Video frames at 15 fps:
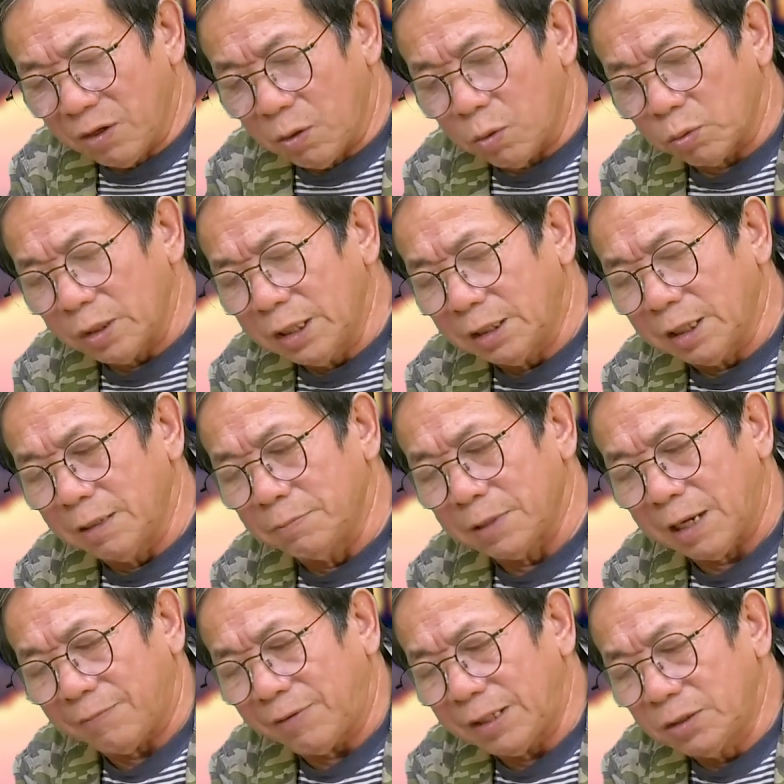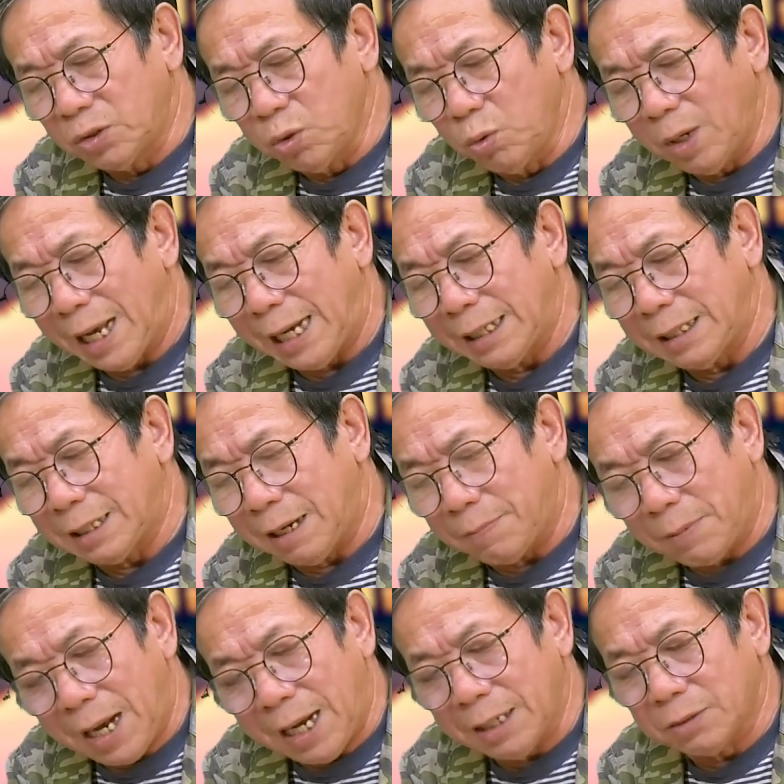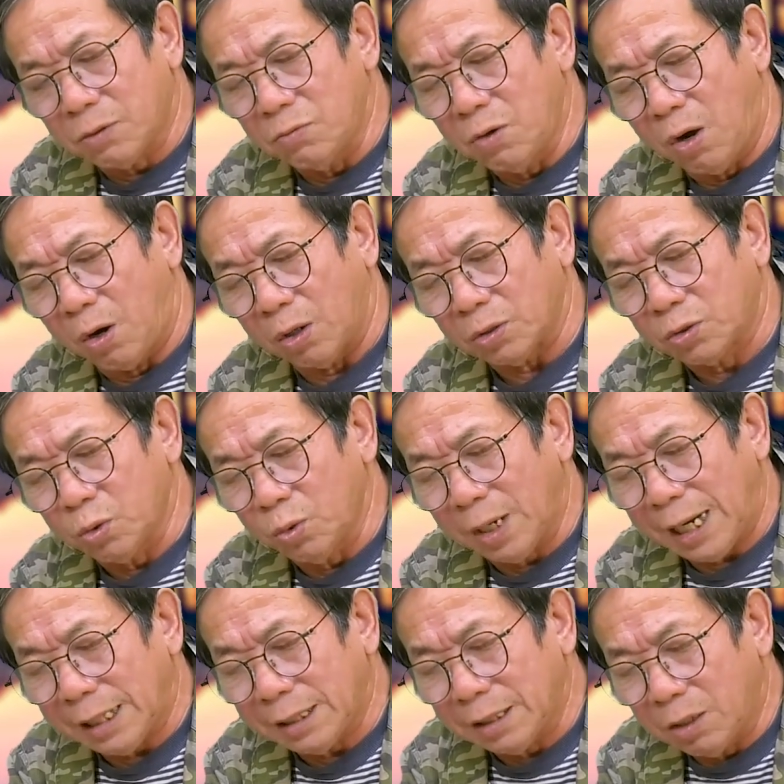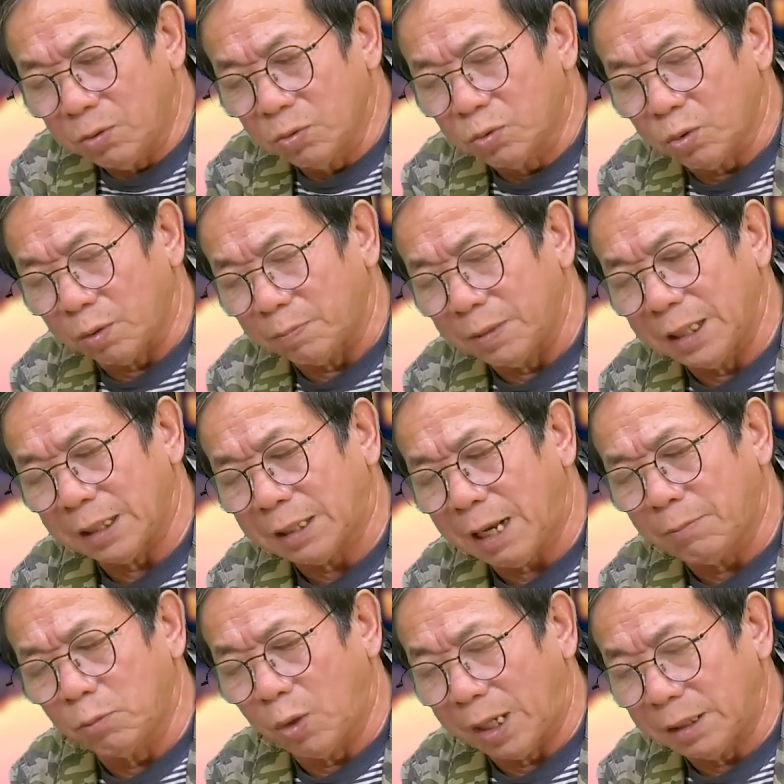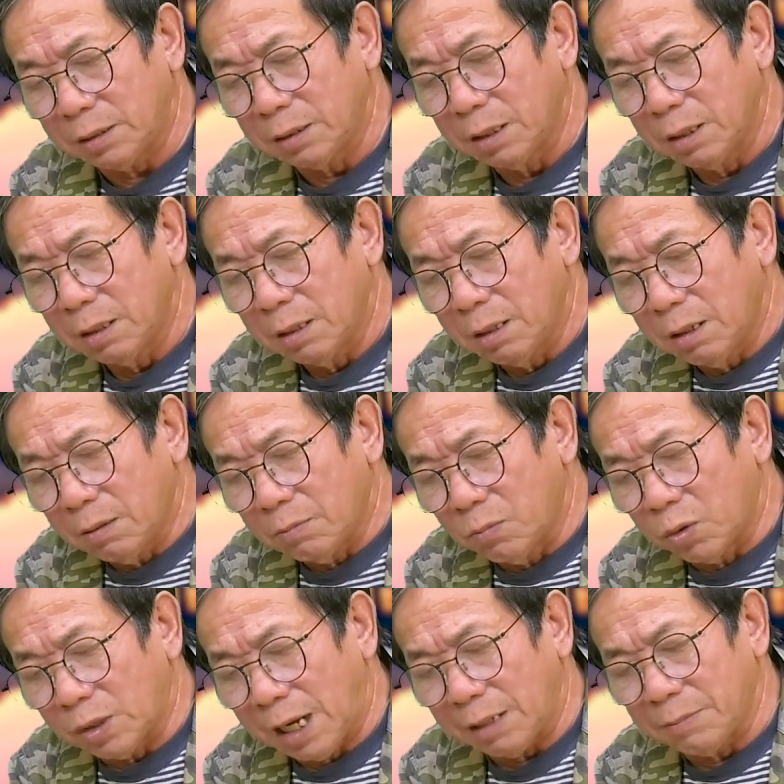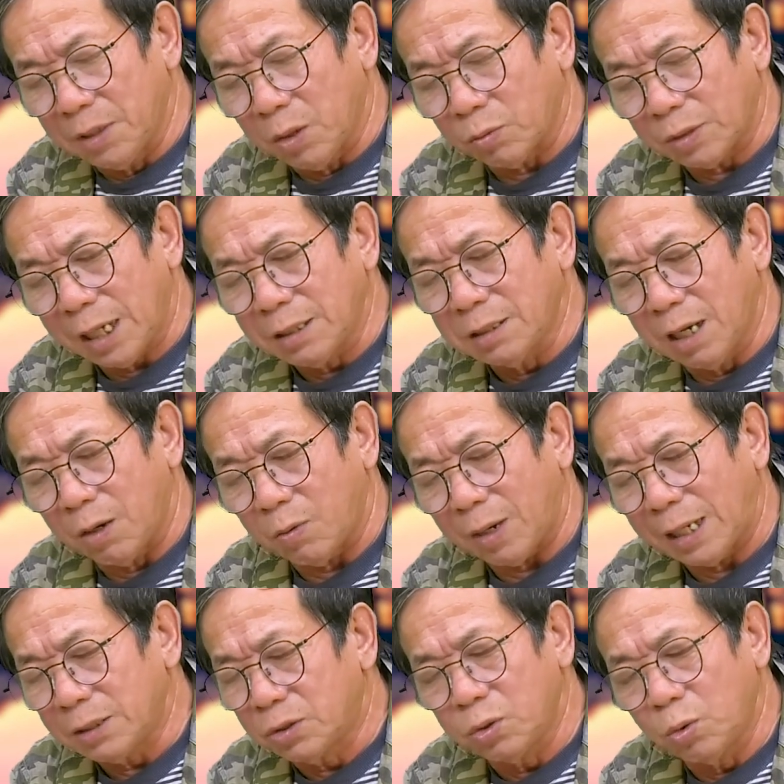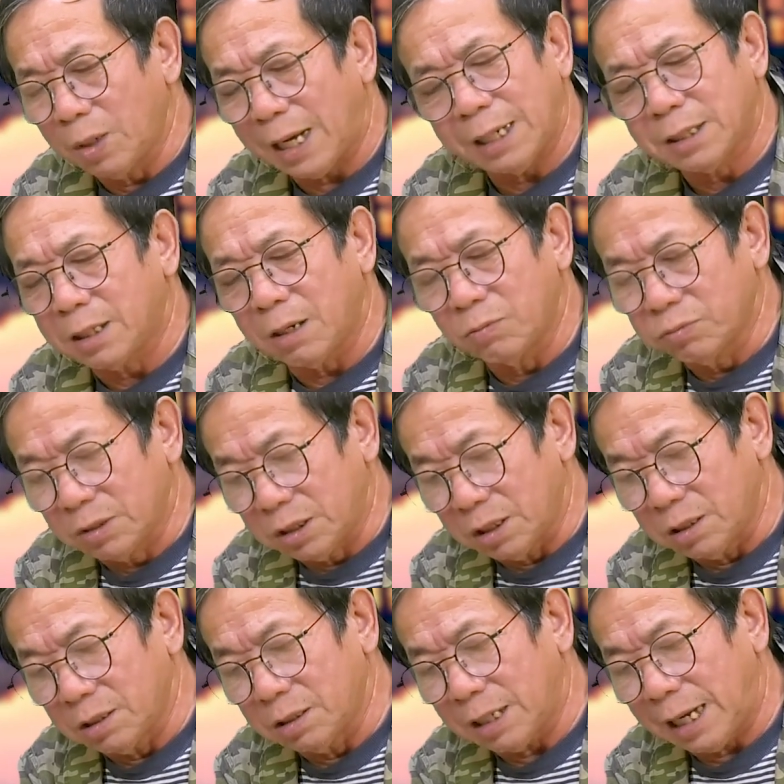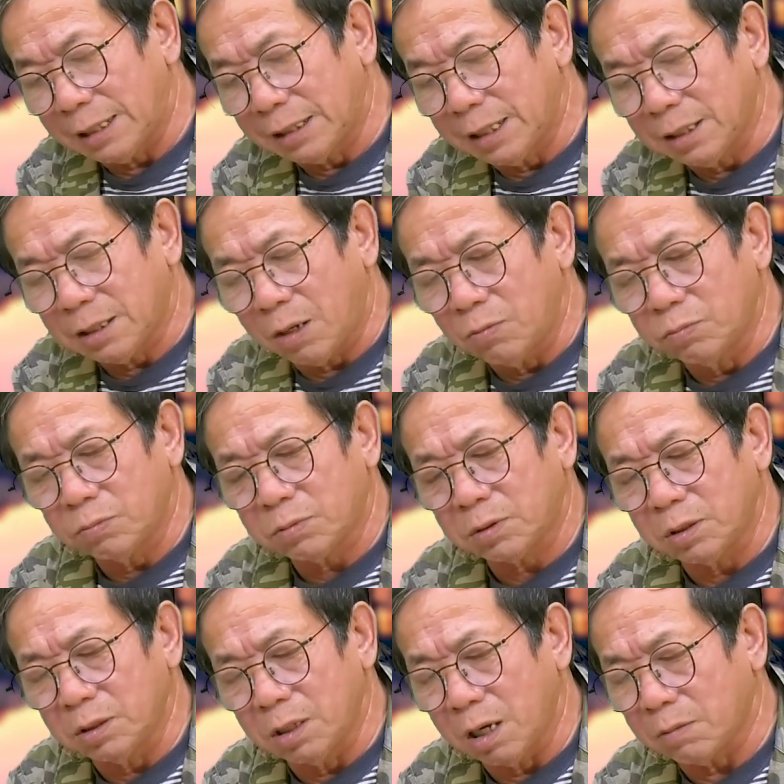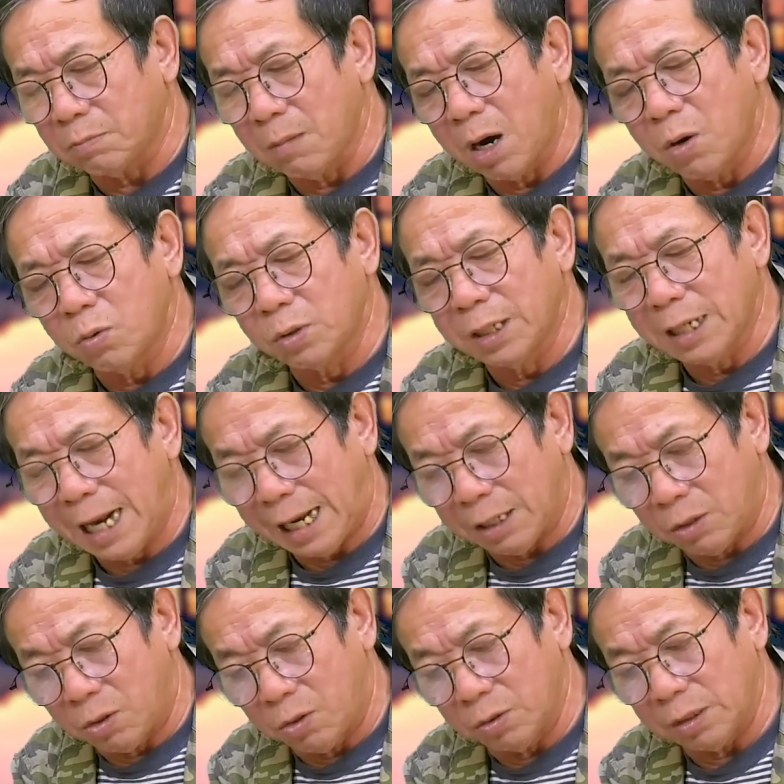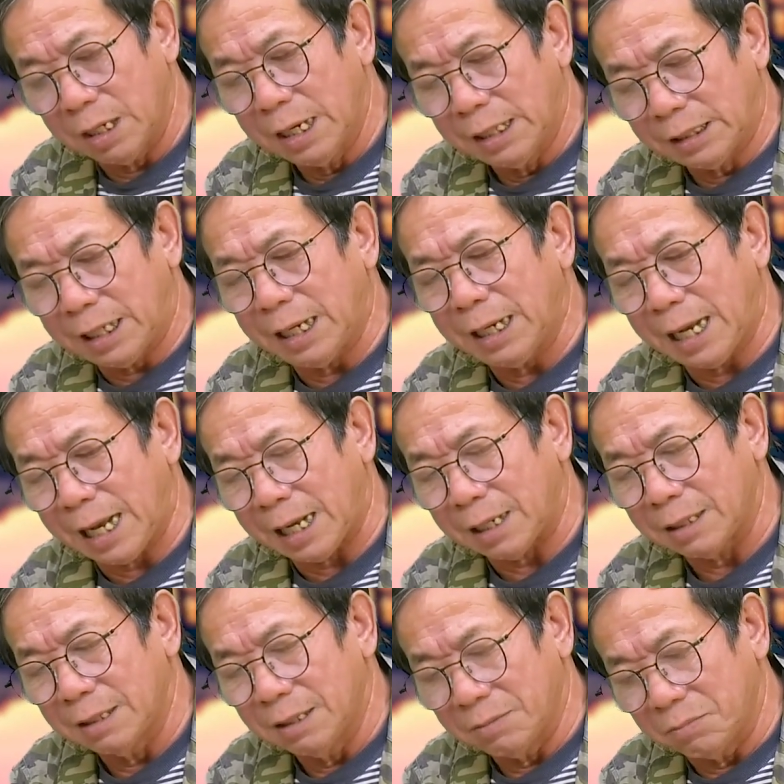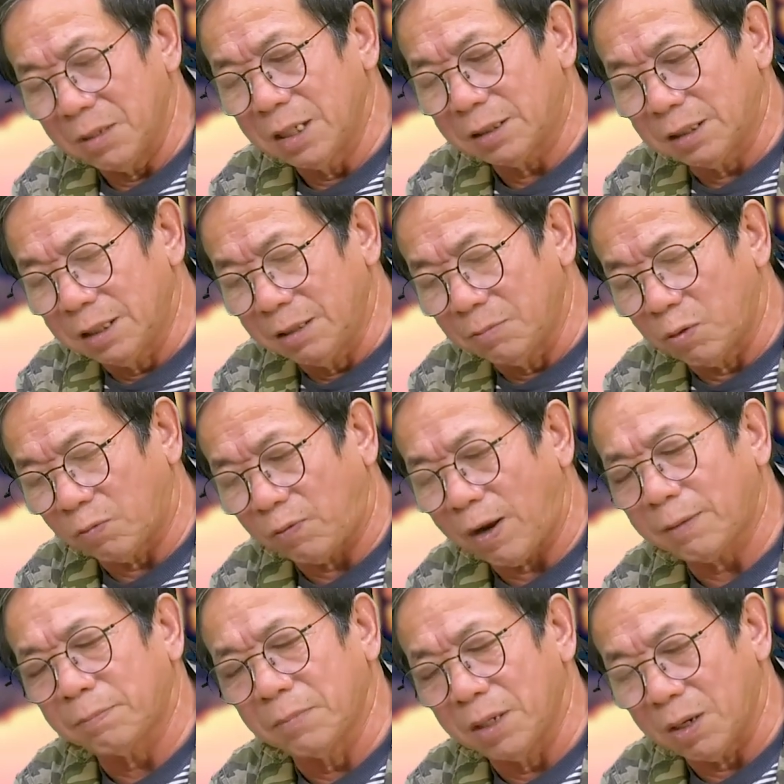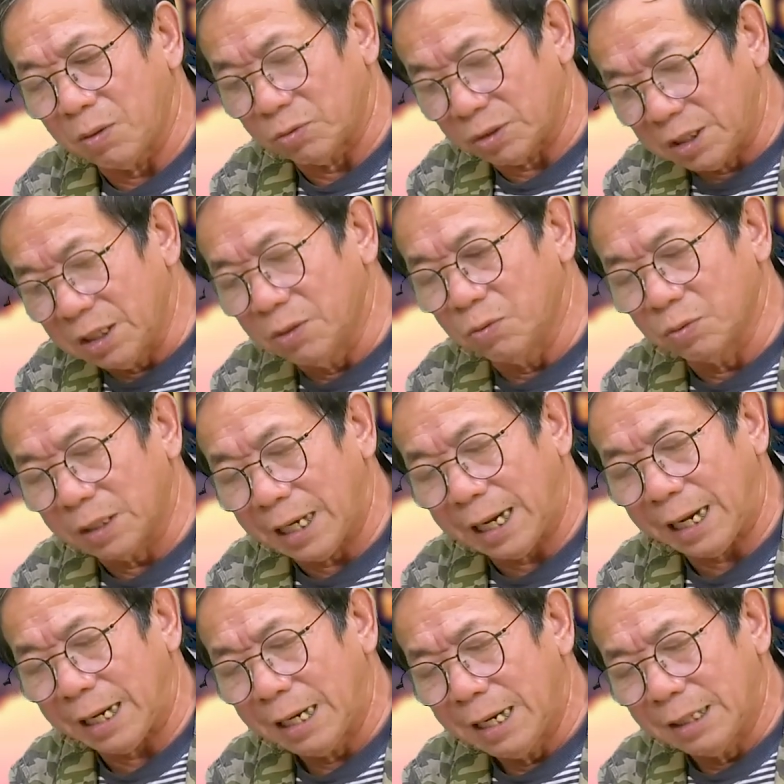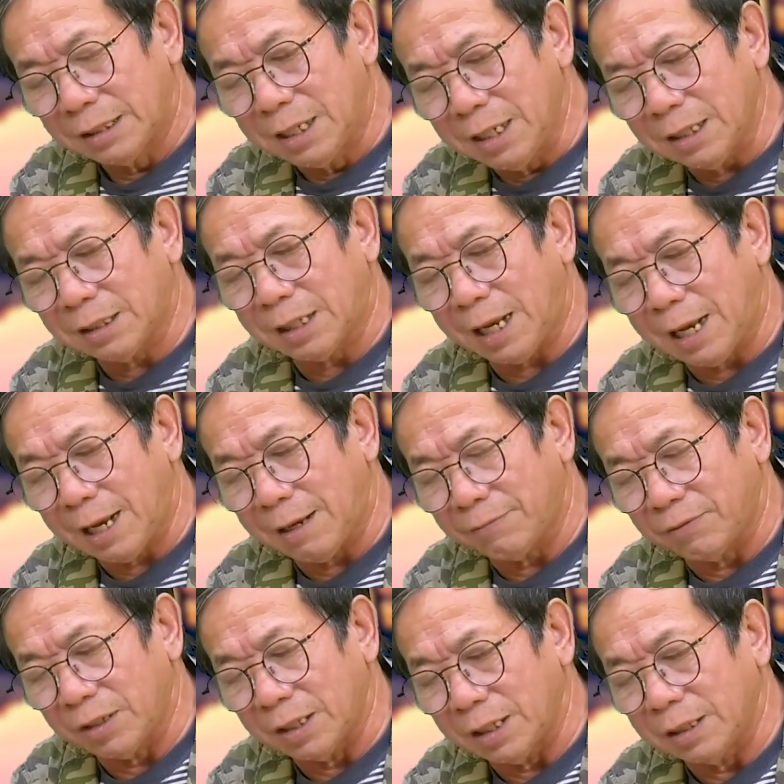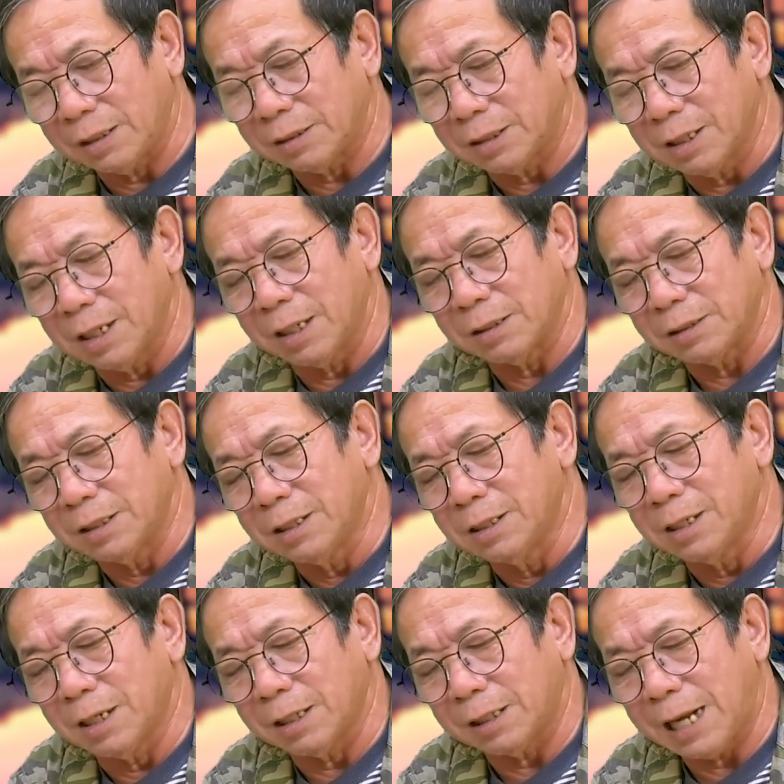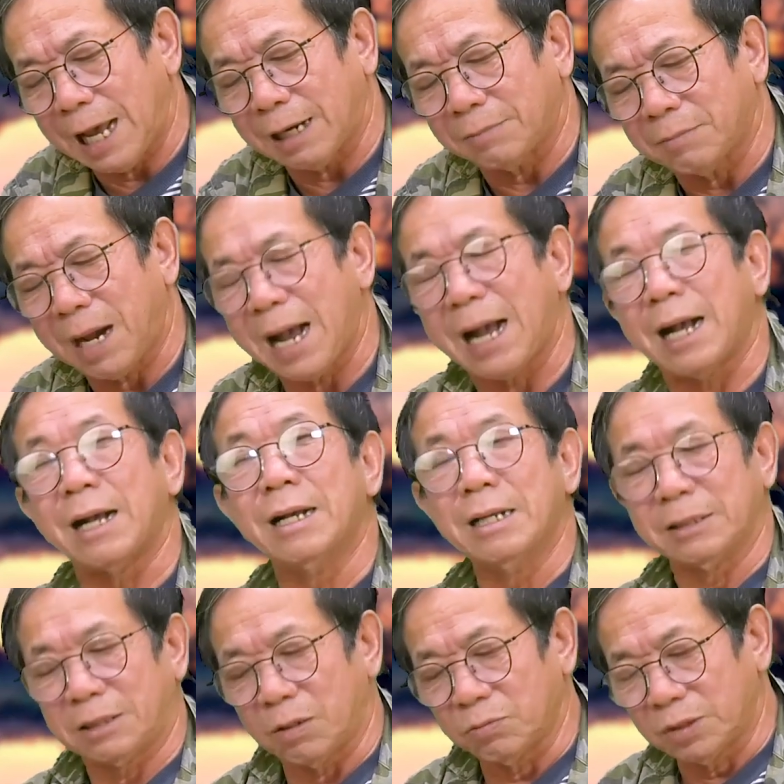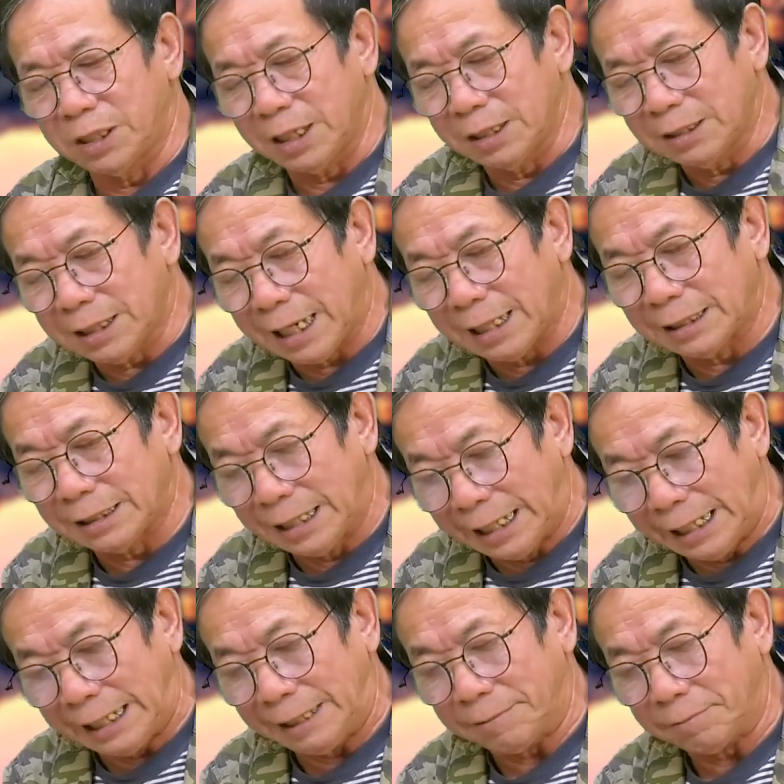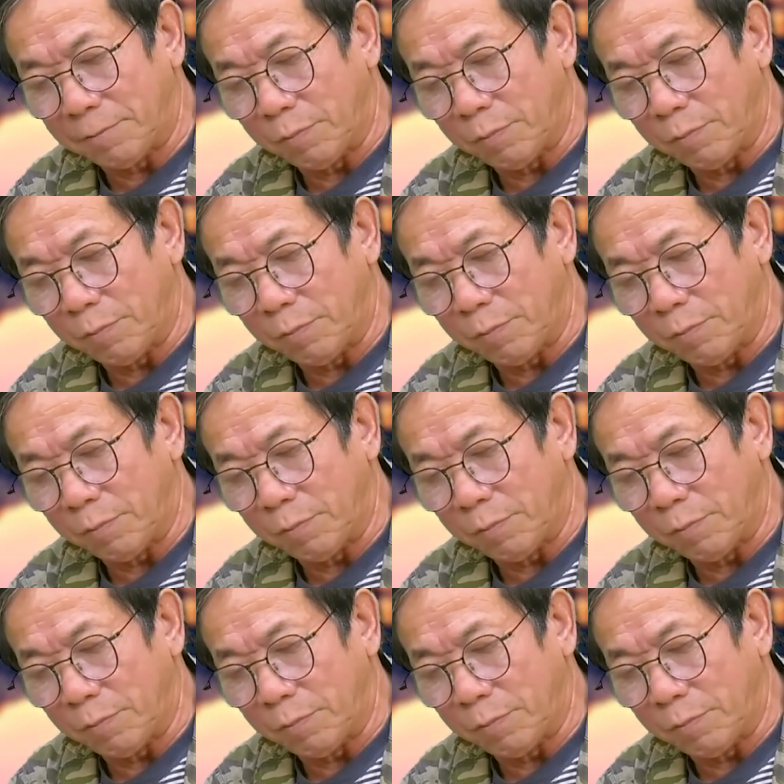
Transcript: biểu đi tìm nhà văn Chu Lai, gặp ai cũng hỏi Chu Lai đâu chuẩn bị tham luận một đại biểu nhanh nhẩu anh Chu Lai không dự, anh ấy không được bầu đi đại hội. Thế à, bớt đi một phát biểu dịu nhẹ, thiết tha về hình tượng những người đàn bà trong chiến tranh nhỉ.